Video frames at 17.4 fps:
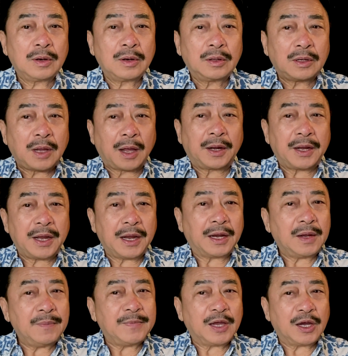thực hiện
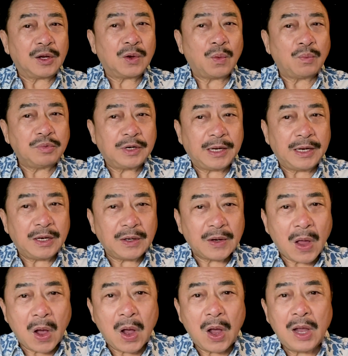cái việc cúng kiến
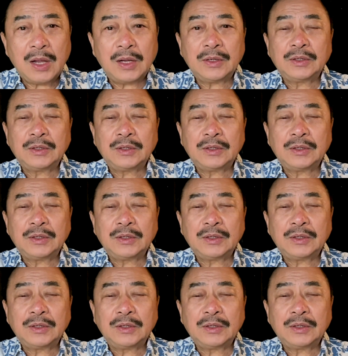đó